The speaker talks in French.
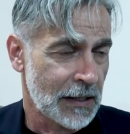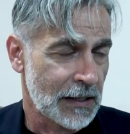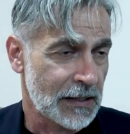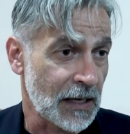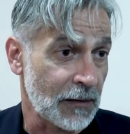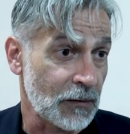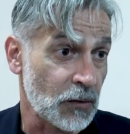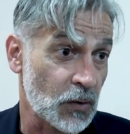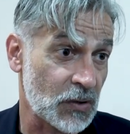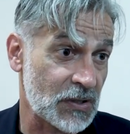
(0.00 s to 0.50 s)

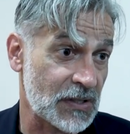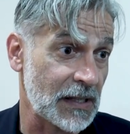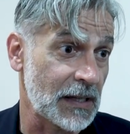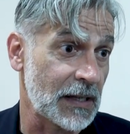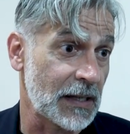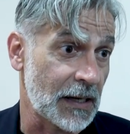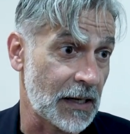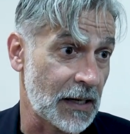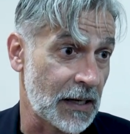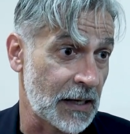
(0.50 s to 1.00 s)
il y avait
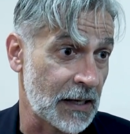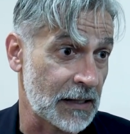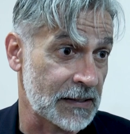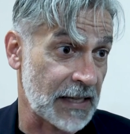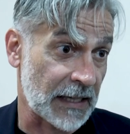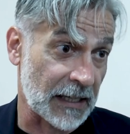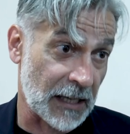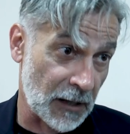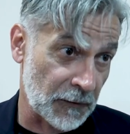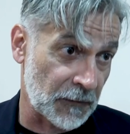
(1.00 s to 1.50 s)
aussi
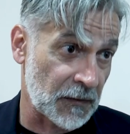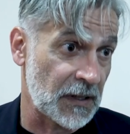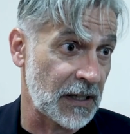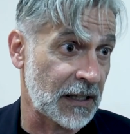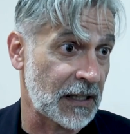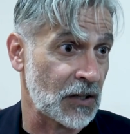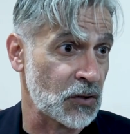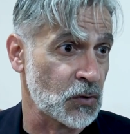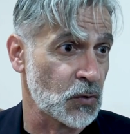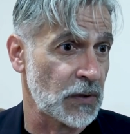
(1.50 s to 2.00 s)

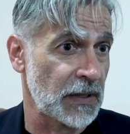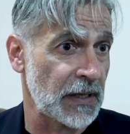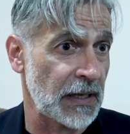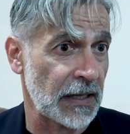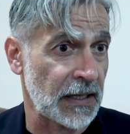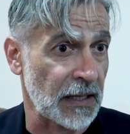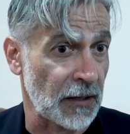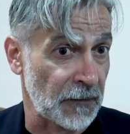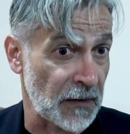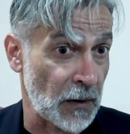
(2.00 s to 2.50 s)
Sekrafi qui a
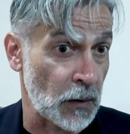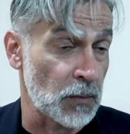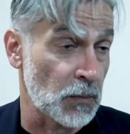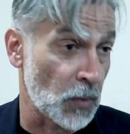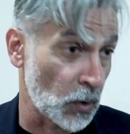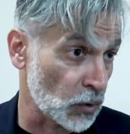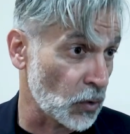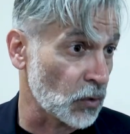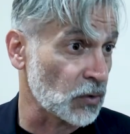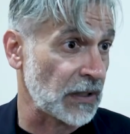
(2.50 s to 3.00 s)
joué, qui a fait une
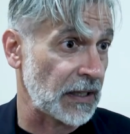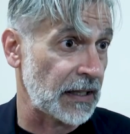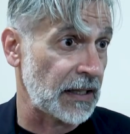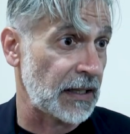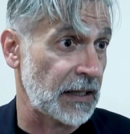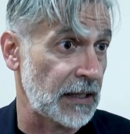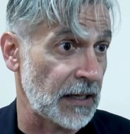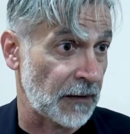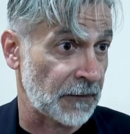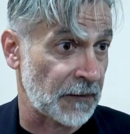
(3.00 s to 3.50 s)
bonne
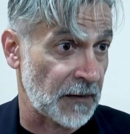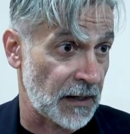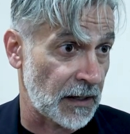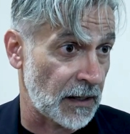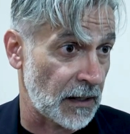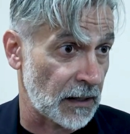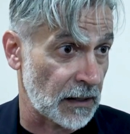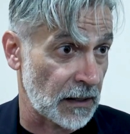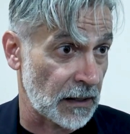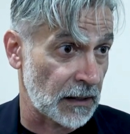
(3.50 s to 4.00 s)
entrée. Il a
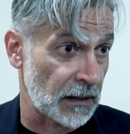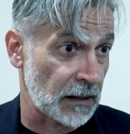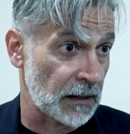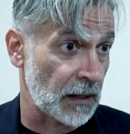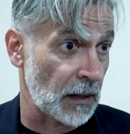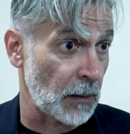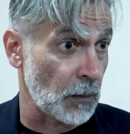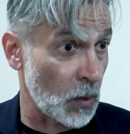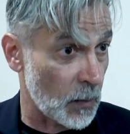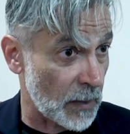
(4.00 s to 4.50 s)
fait
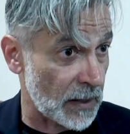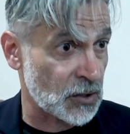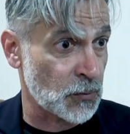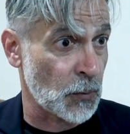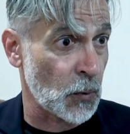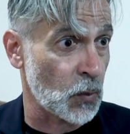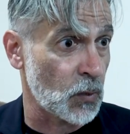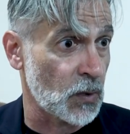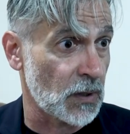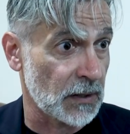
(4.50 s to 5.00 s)
un bon
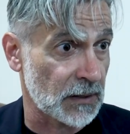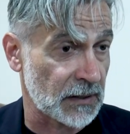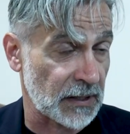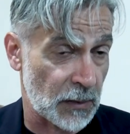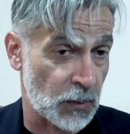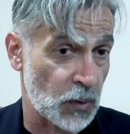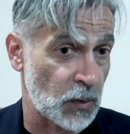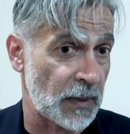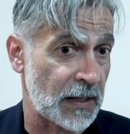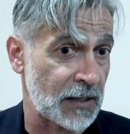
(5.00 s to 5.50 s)
match pour moi, un
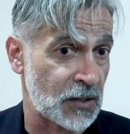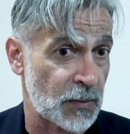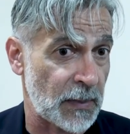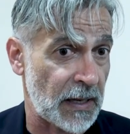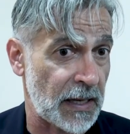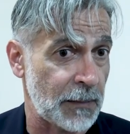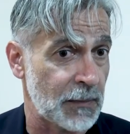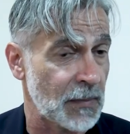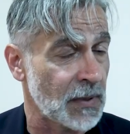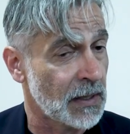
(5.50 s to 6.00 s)
très bon match
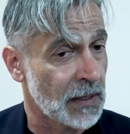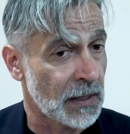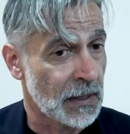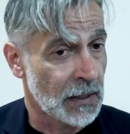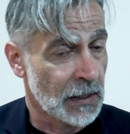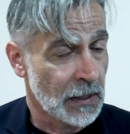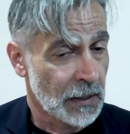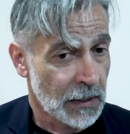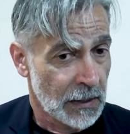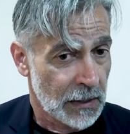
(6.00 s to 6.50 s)
même.
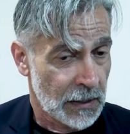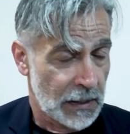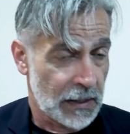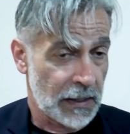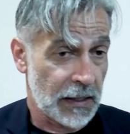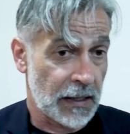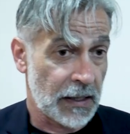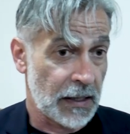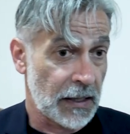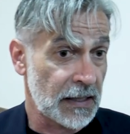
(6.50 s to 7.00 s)

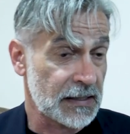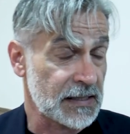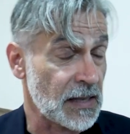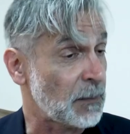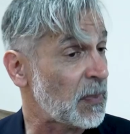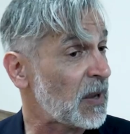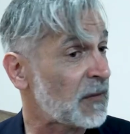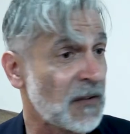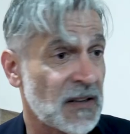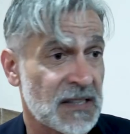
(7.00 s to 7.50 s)
Euh,
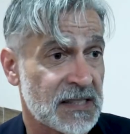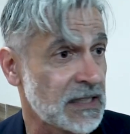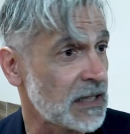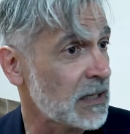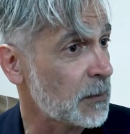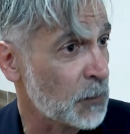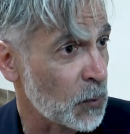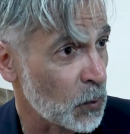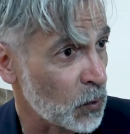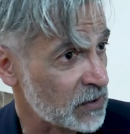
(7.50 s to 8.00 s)
c'est pas
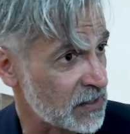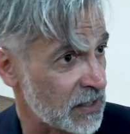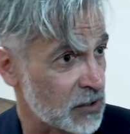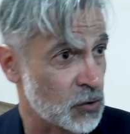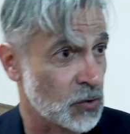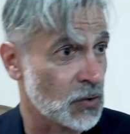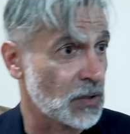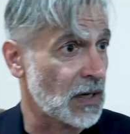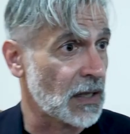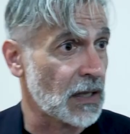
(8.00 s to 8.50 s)
facile pour ces
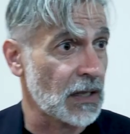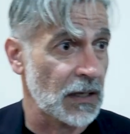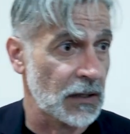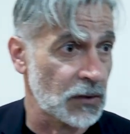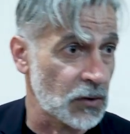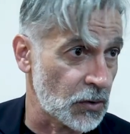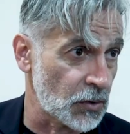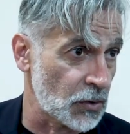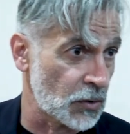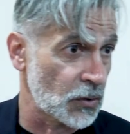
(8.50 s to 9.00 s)

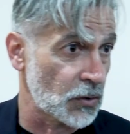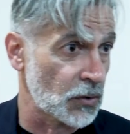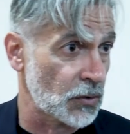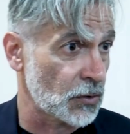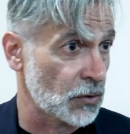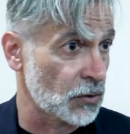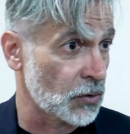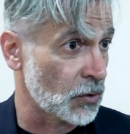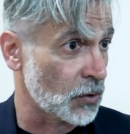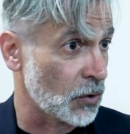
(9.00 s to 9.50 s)
jeunes-là
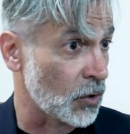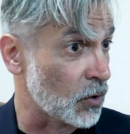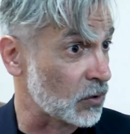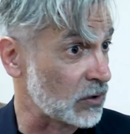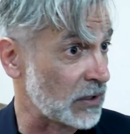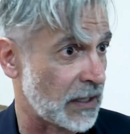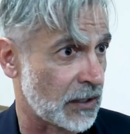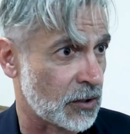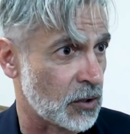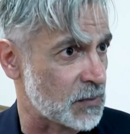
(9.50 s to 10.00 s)
de,
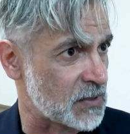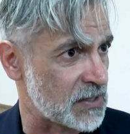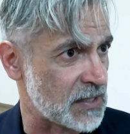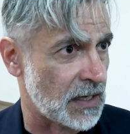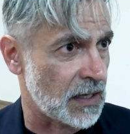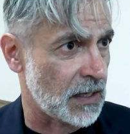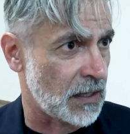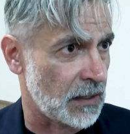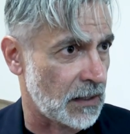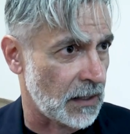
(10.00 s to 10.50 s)
rentrer comme
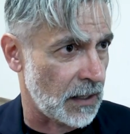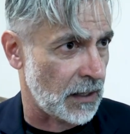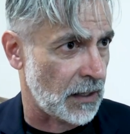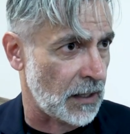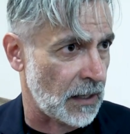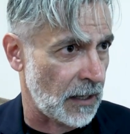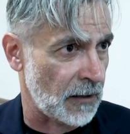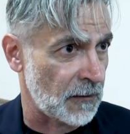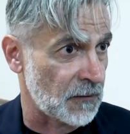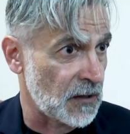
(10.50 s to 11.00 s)
ça
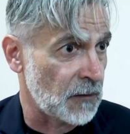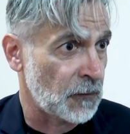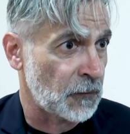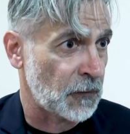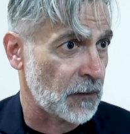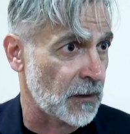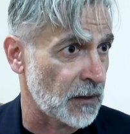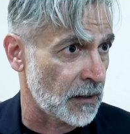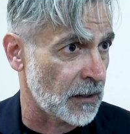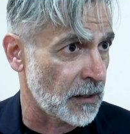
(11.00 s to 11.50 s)
à,
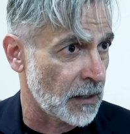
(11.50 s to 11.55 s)
vif,